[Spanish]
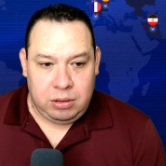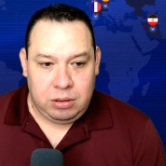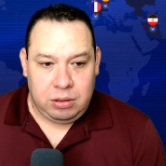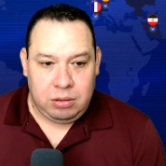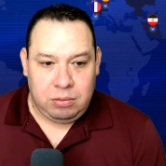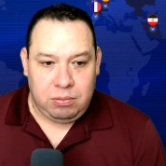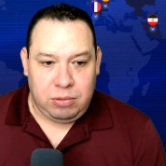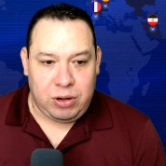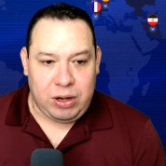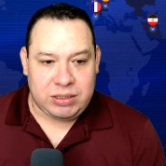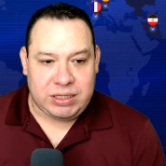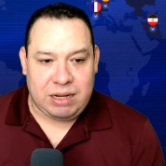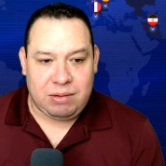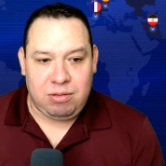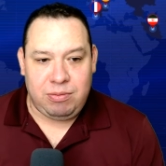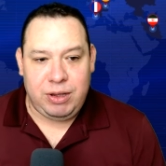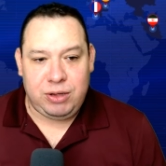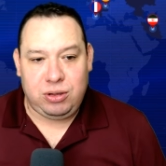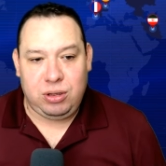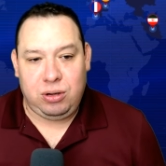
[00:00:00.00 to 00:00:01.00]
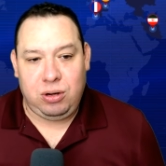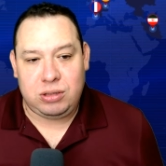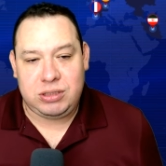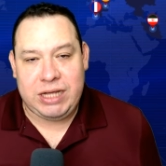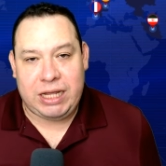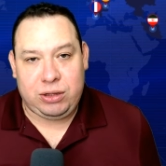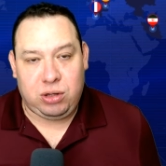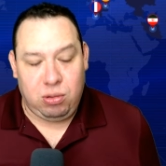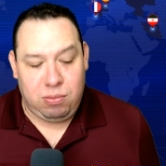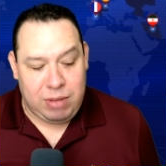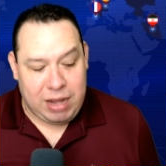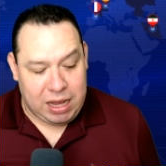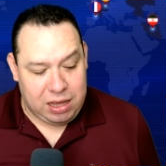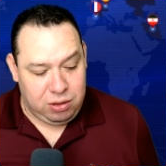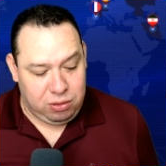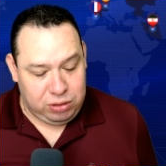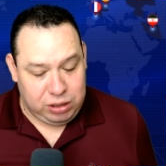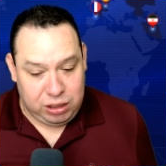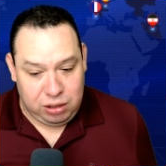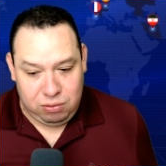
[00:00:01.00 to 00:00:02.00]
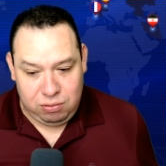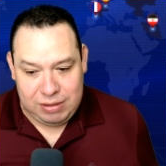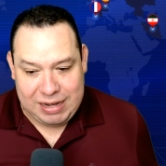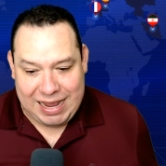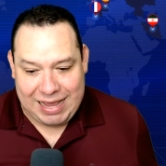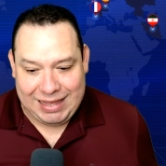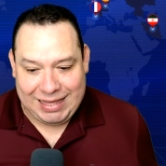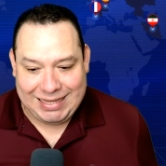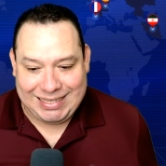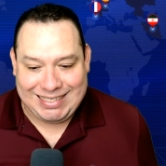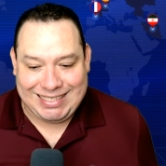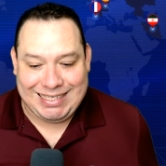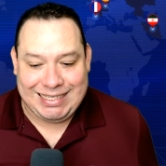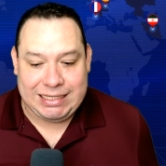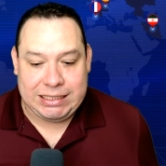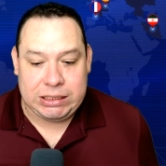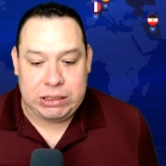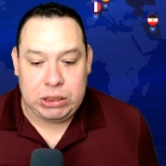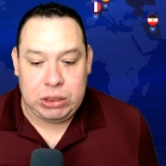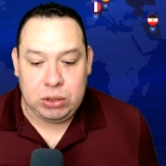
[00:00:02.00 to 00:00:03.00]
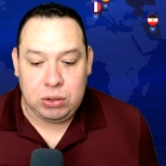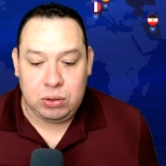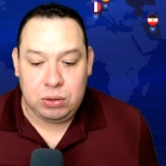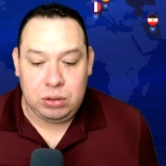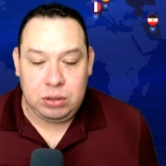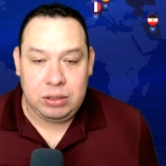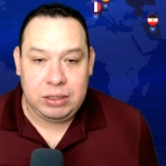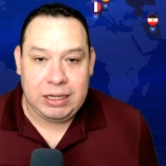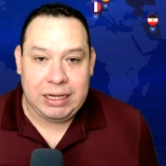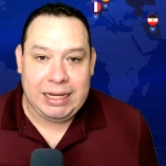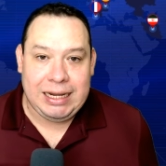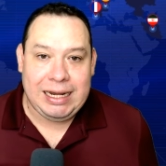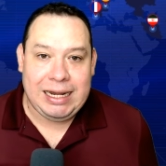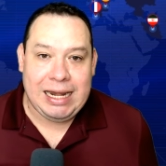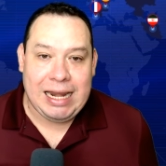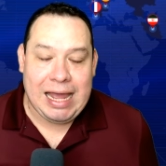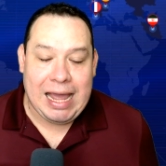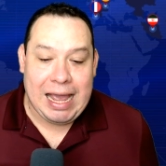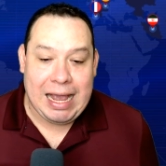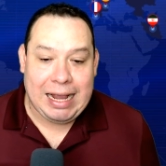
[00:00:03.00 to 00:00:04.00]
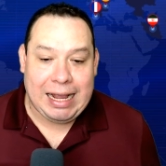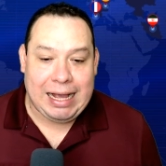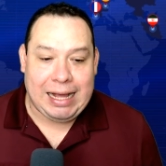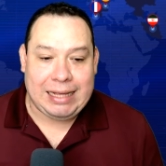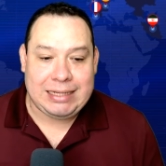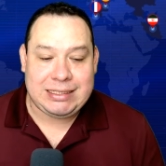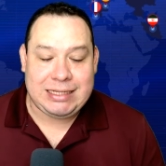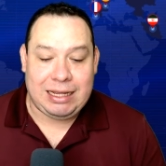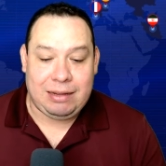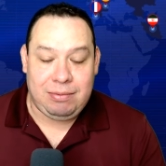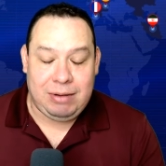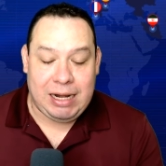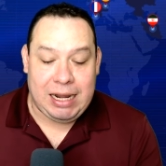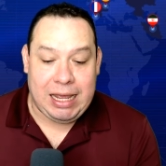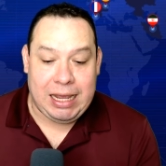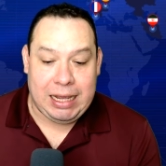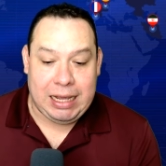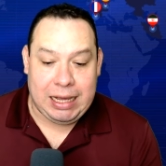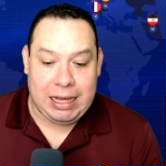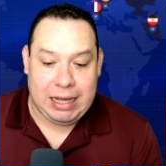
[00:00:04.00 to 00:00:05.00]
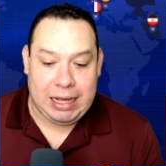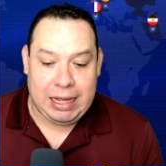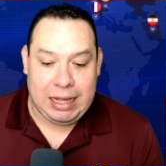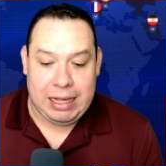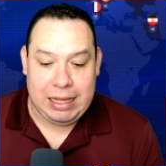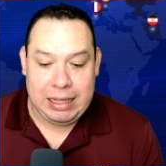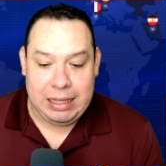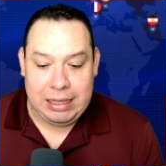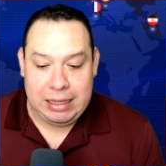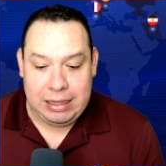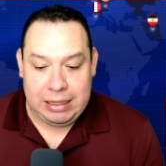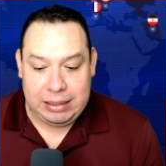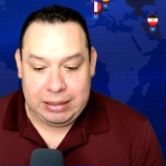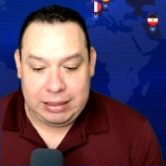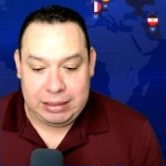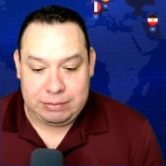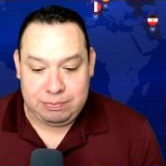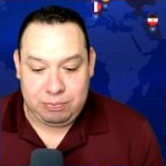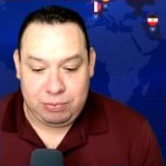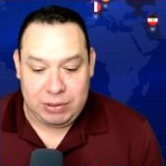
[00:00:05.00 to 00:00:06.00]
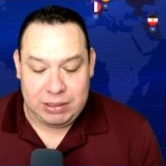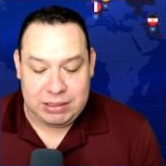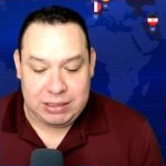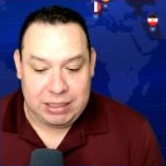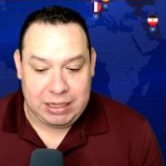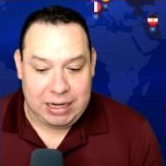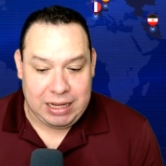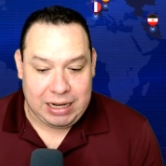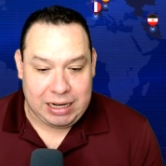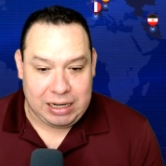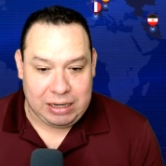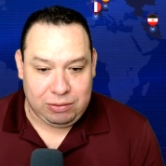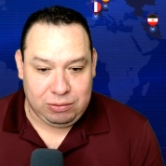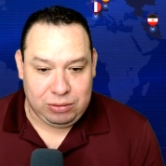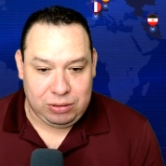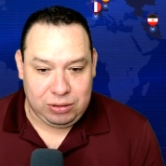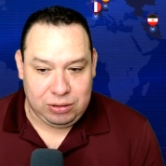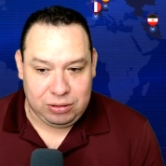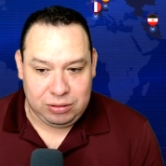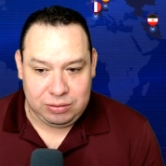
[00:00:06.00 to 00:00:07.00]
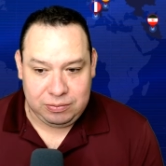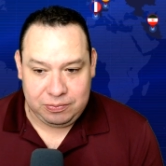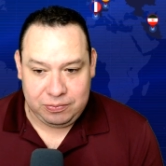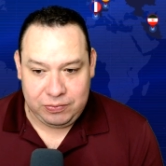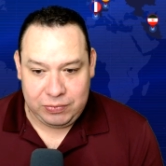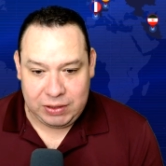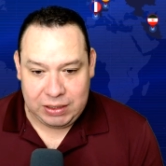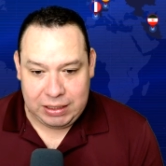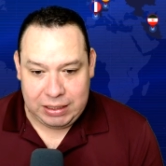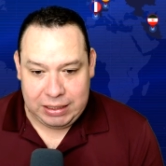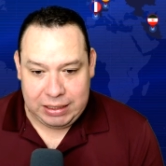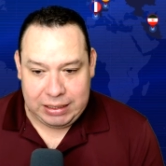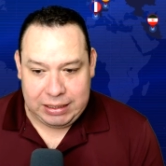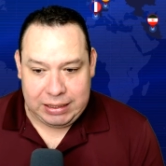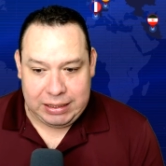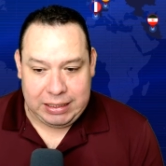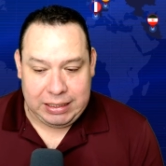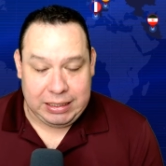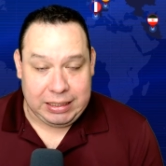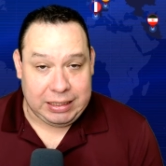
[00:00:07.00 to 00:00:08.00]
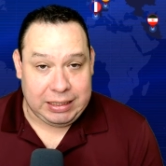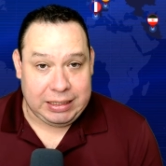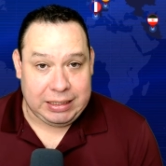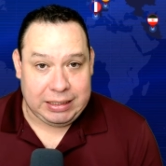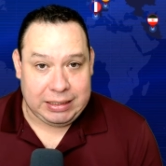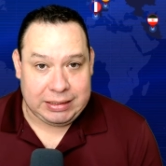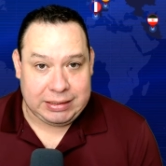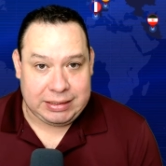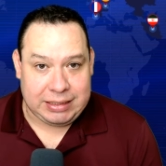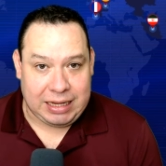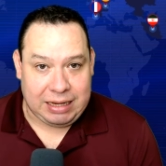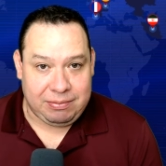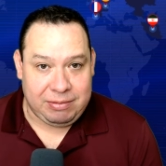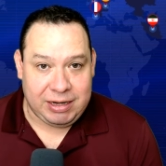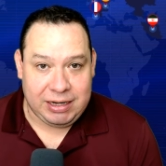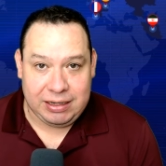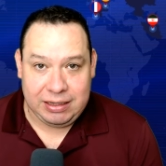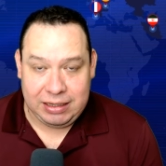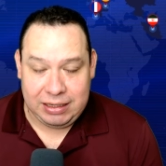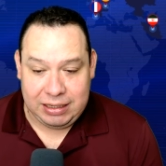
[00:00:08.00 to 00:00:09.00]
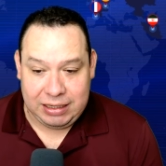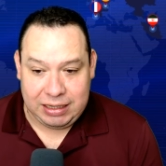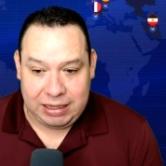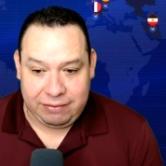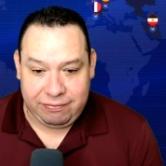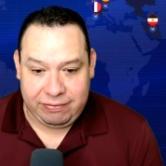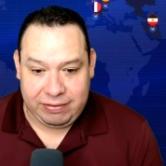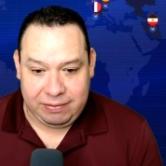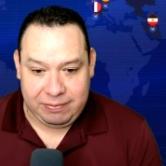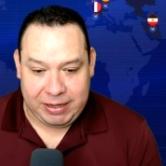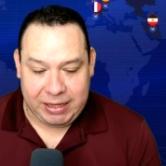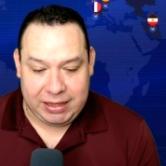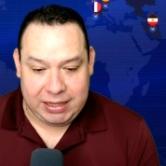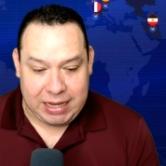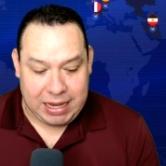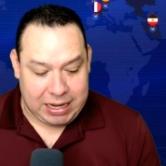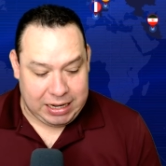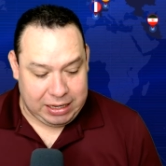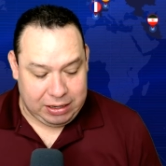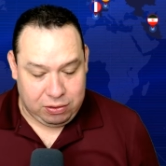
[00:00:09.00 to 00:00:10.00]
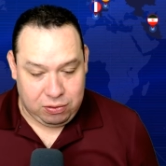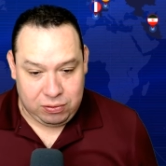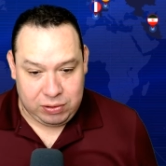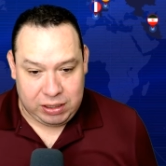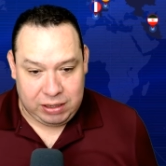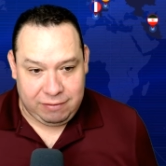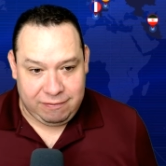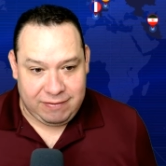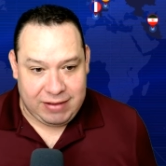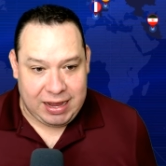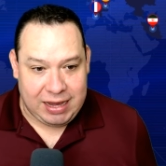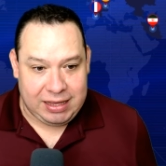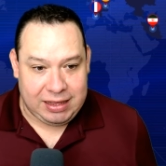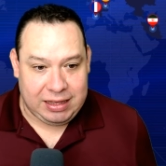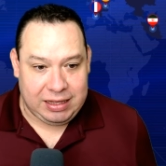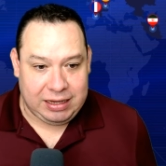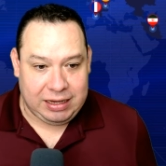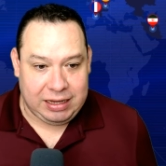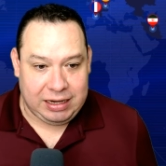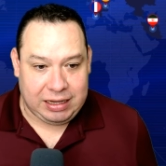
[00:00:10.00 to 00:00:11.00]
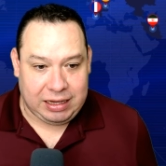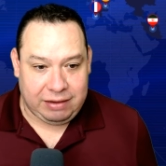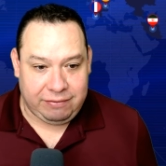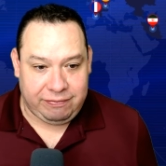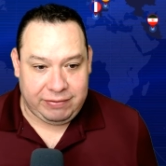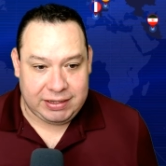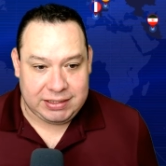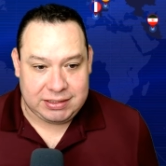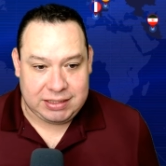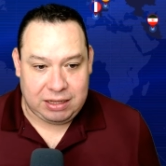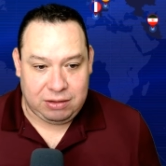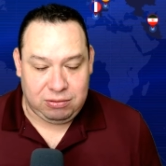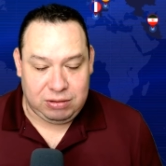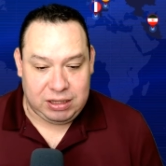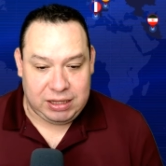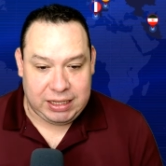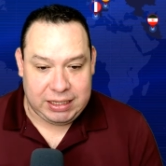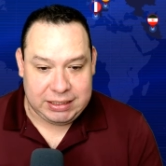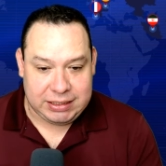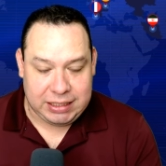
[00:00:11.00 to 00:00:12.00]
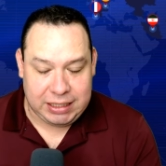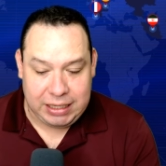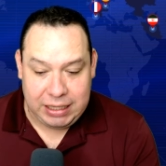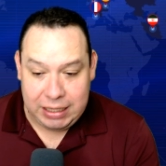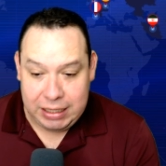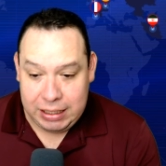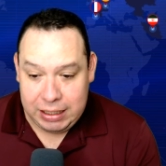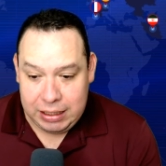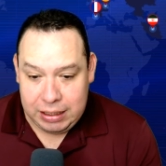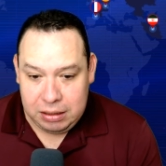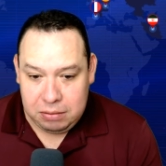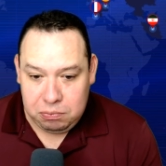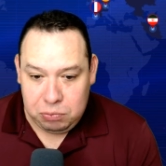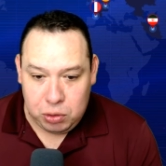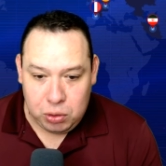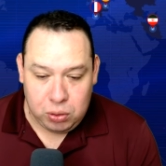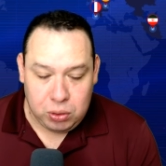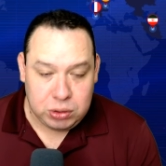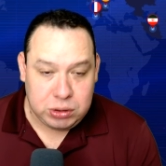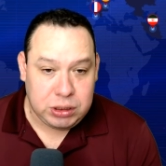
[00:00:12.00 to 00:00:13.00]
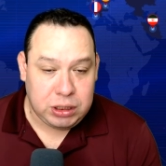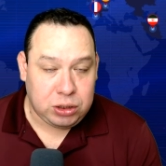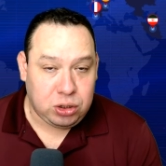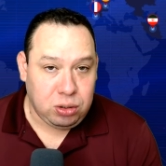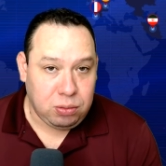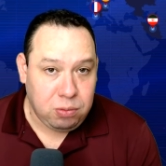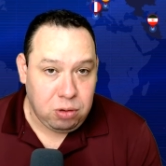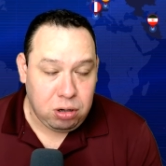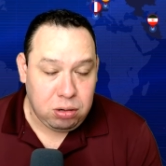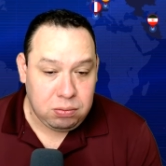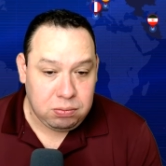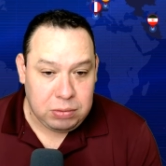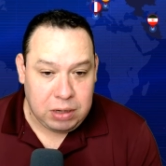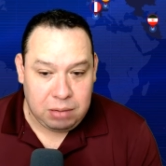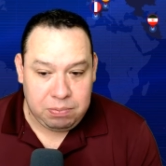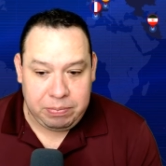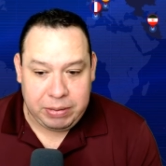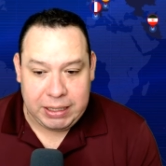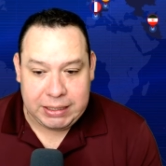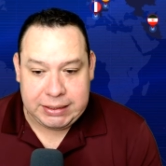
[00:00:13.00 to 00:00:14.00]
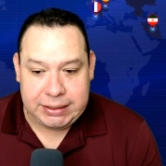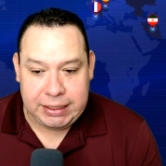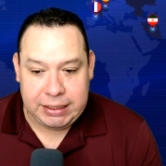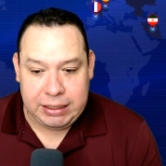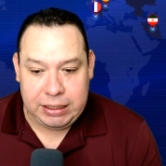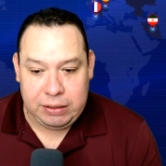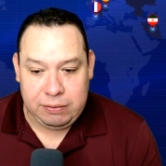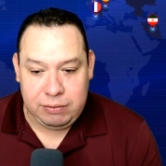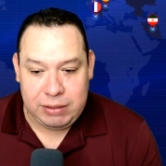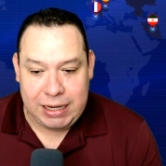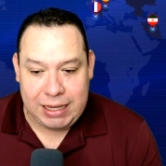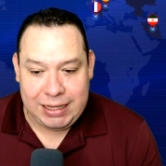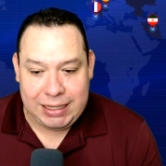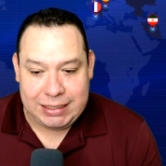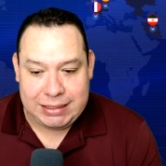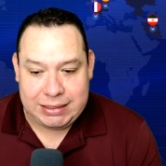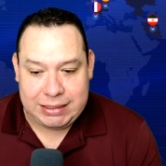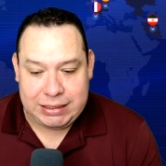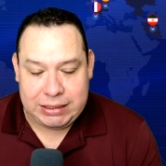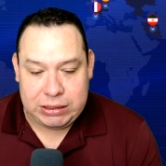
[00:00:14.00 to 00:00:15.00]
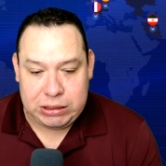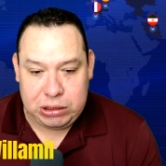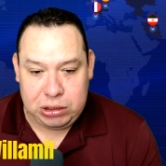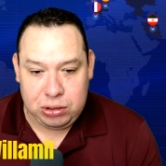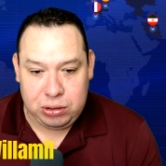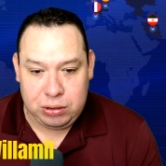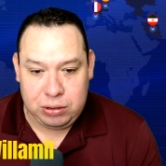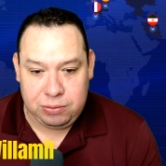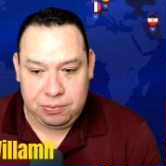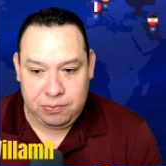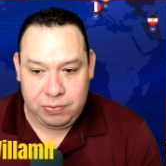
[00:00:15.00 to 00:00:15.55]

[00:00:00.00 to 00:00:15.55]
Bueno, hasta el momento no se ha tomado ninguna decisión en la Casa Blanca después de la reunión de Stammer, el jefe británico, y Biden, el jefe estadounidense. No se tomó, al parecer, ninguna decisión.